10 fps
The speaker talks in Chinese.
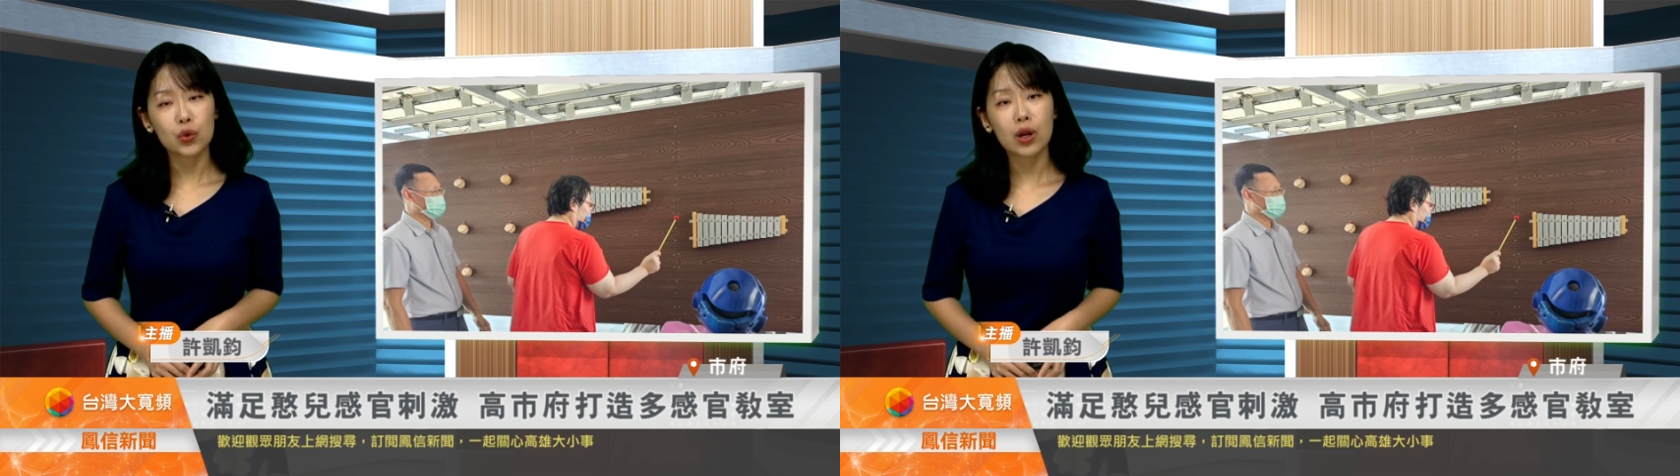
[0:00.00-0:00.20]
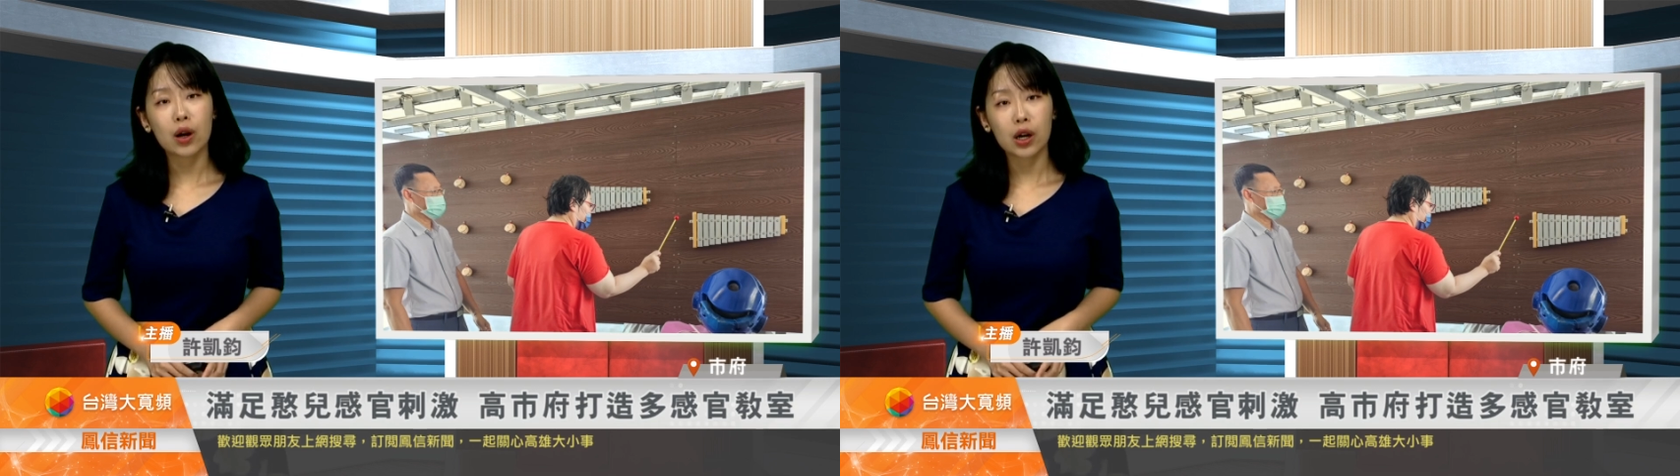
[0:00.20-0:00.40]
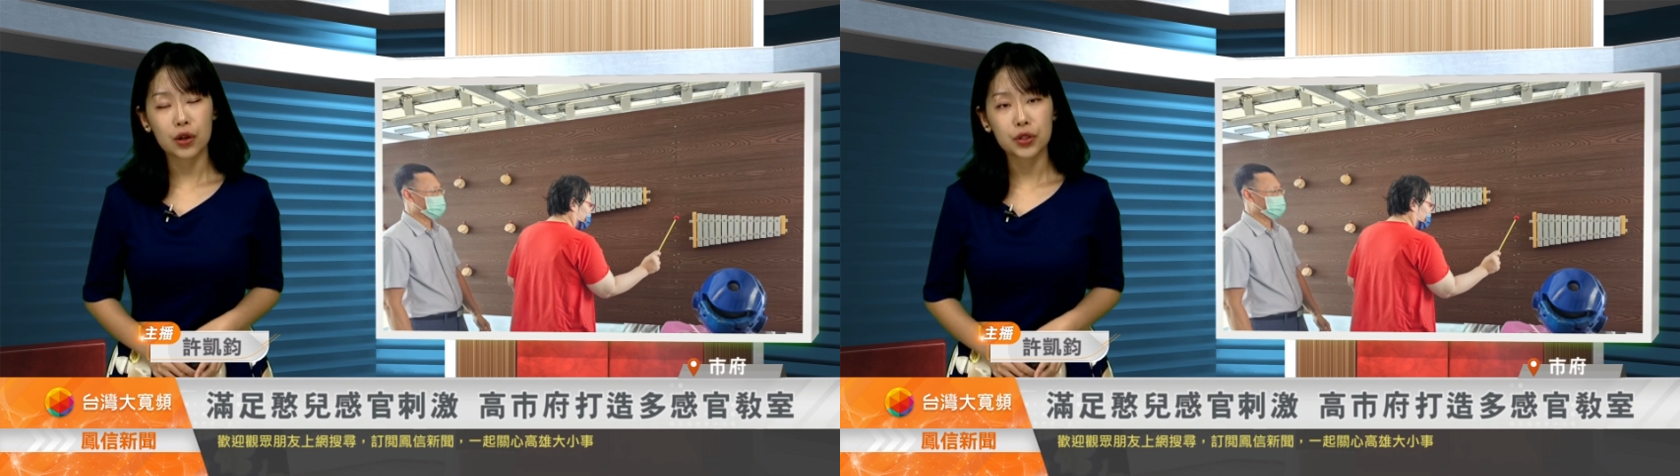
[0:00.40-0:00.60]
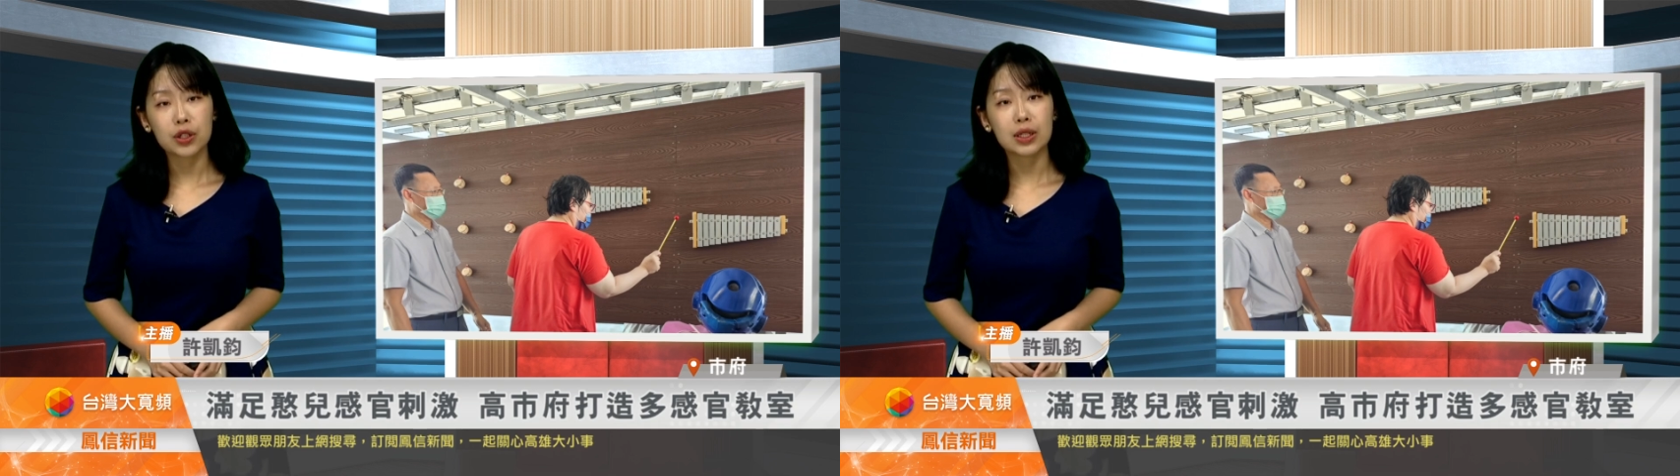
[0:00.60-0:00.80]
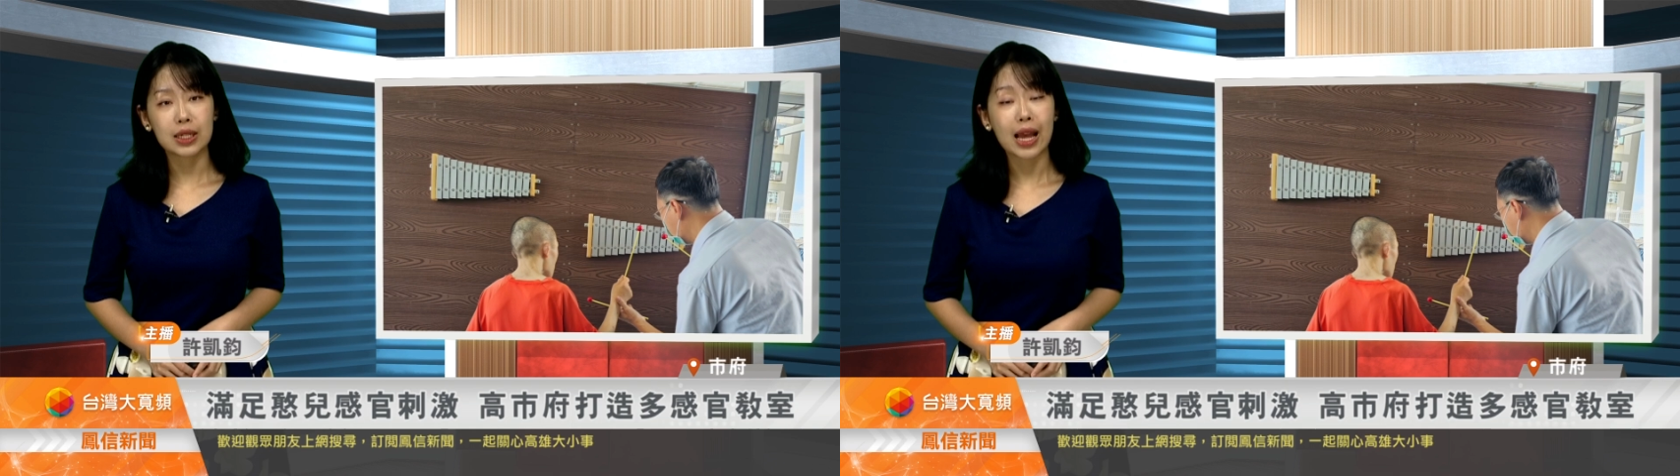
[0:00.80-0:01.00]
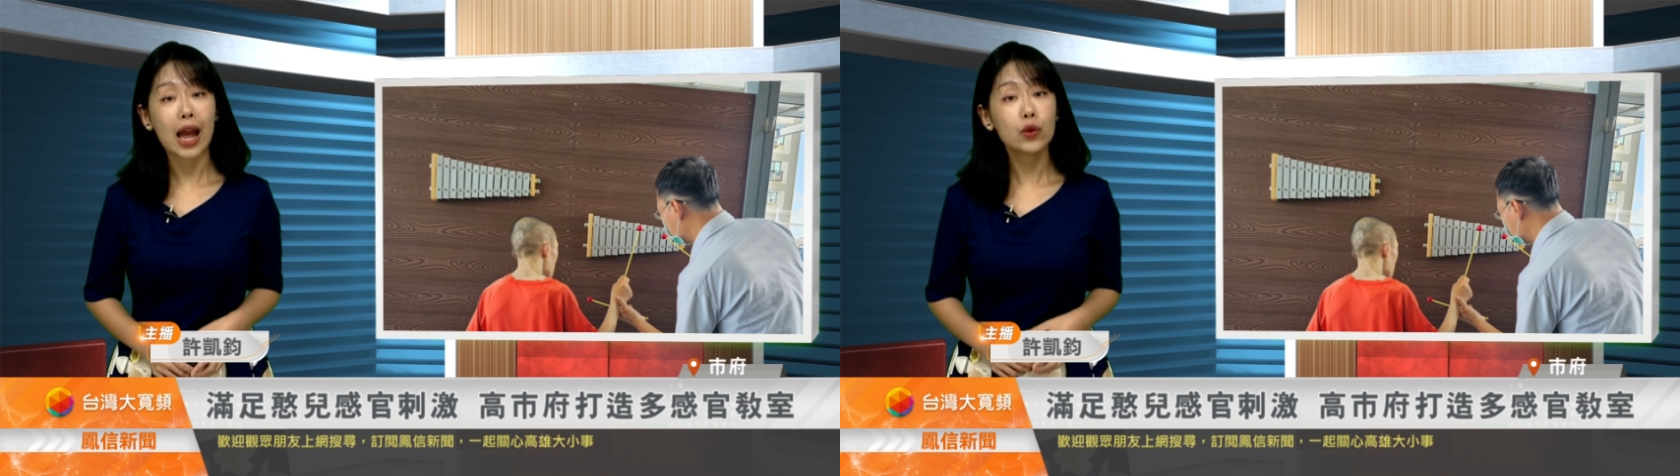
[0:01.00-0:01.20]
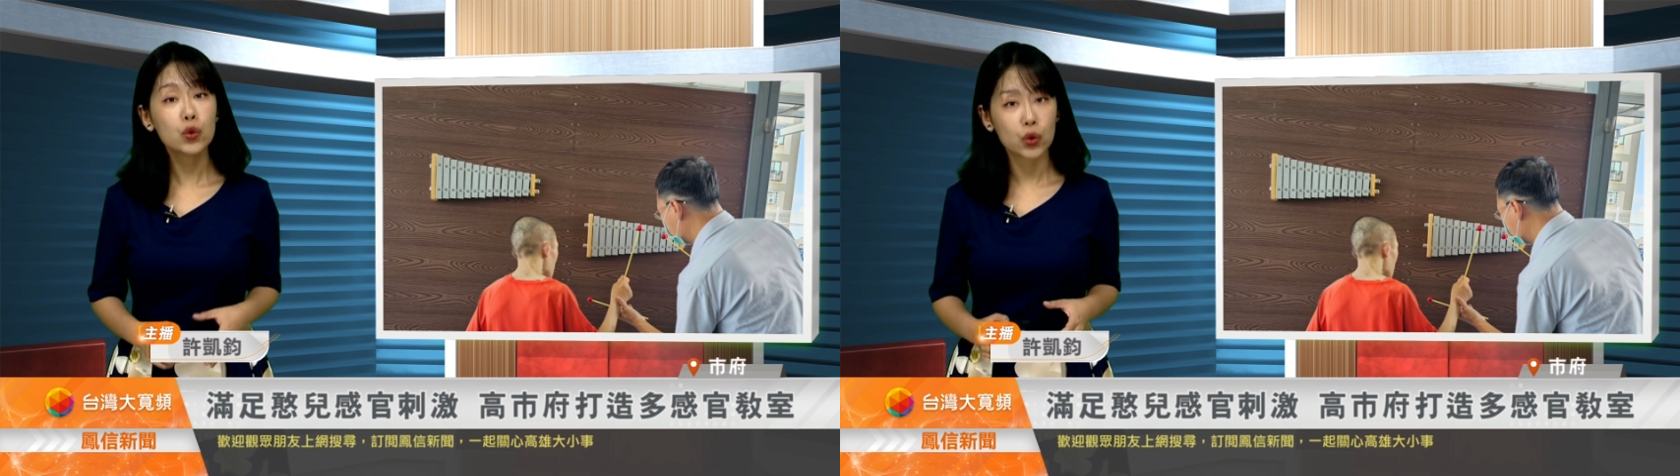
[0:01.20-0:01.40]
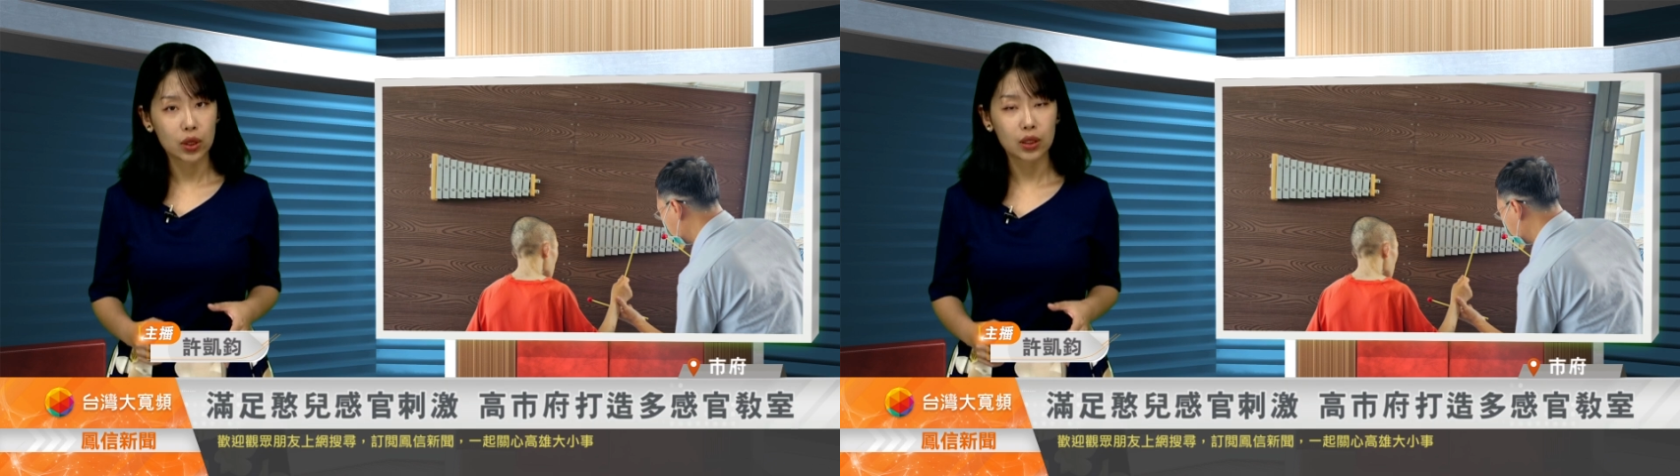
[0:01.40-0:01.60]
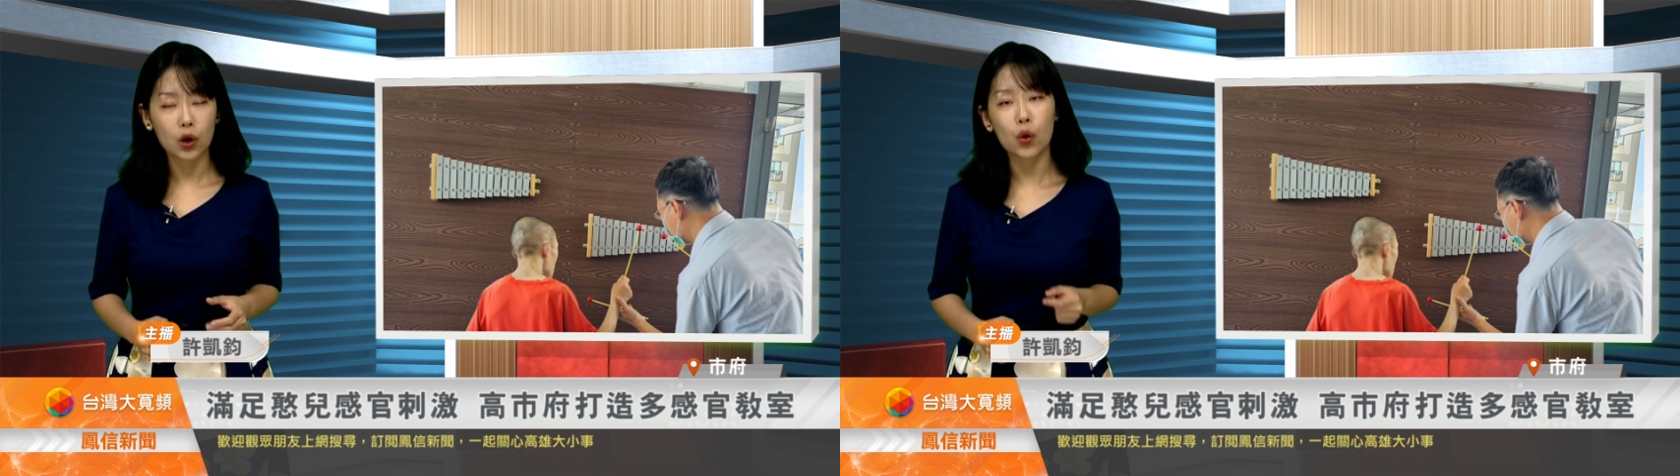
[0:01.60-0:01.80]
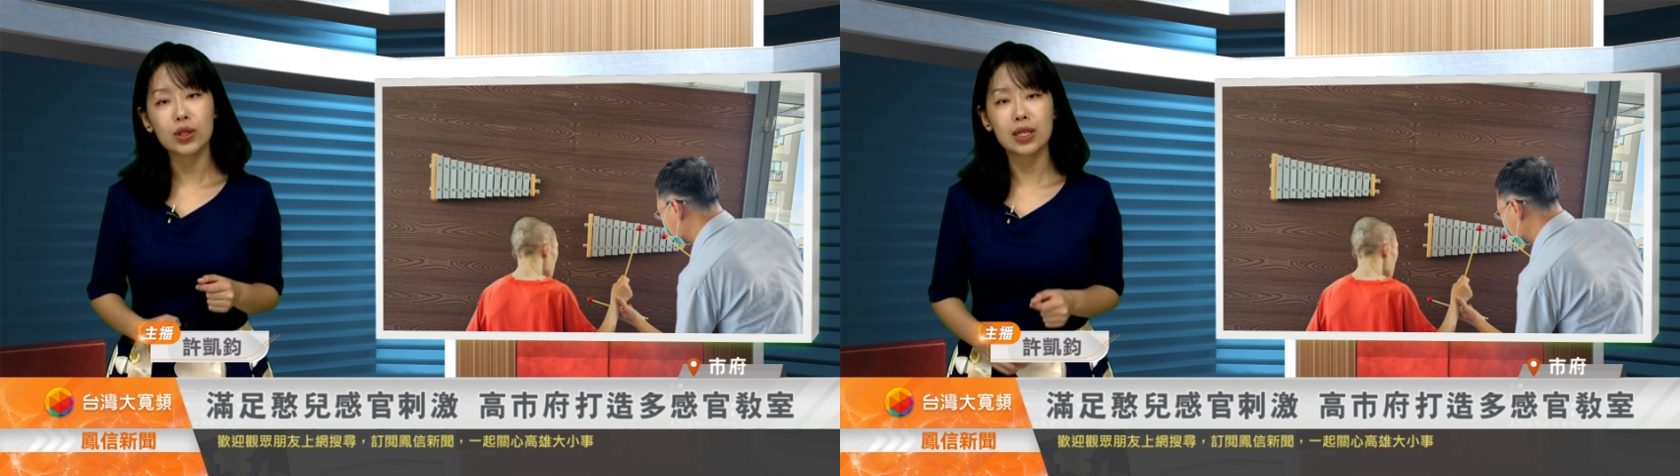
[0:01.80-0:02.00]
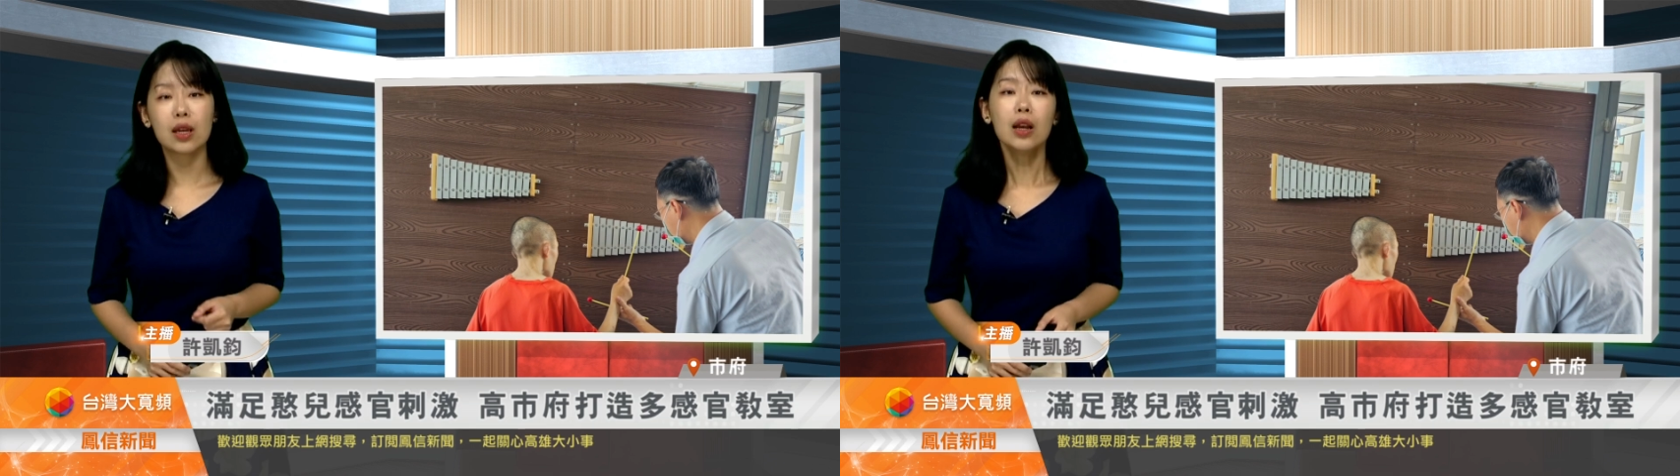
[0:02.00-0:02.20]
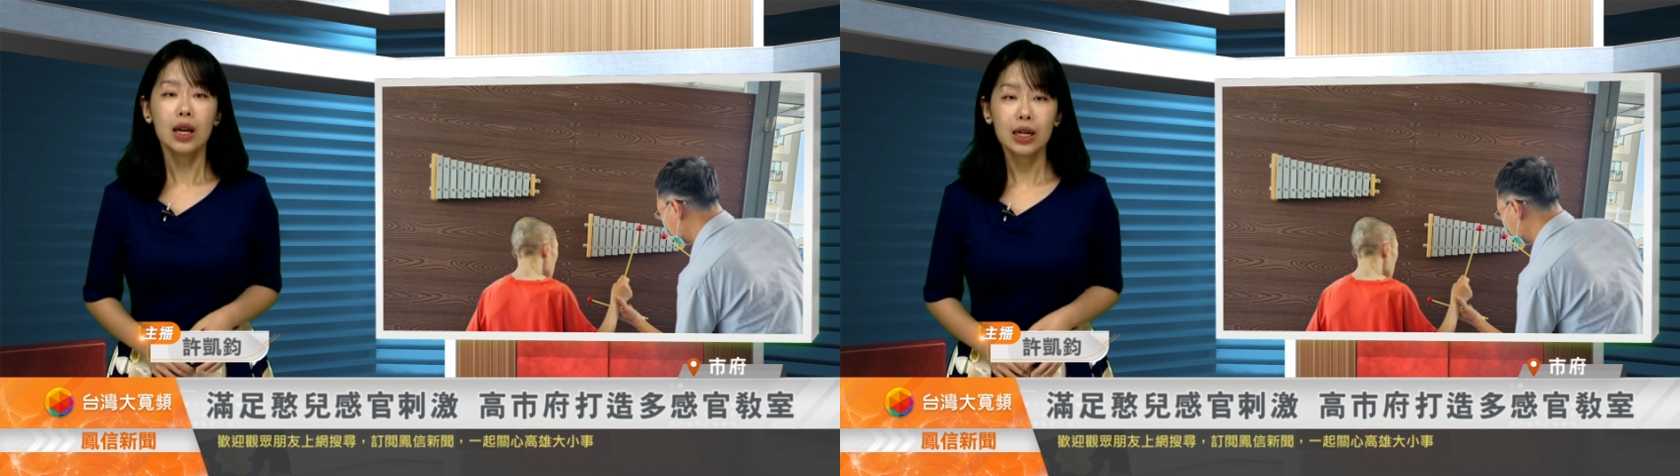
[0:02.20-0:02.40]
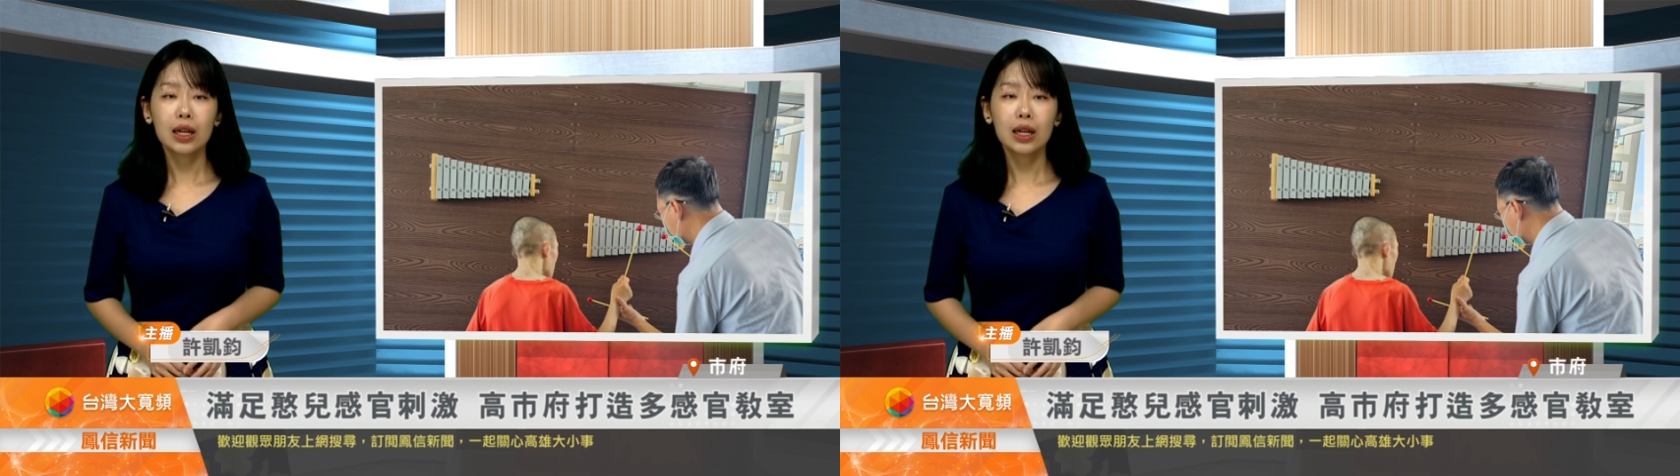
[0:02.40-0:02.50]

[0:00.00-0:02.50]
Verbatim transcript: 需要合适及安全的空间，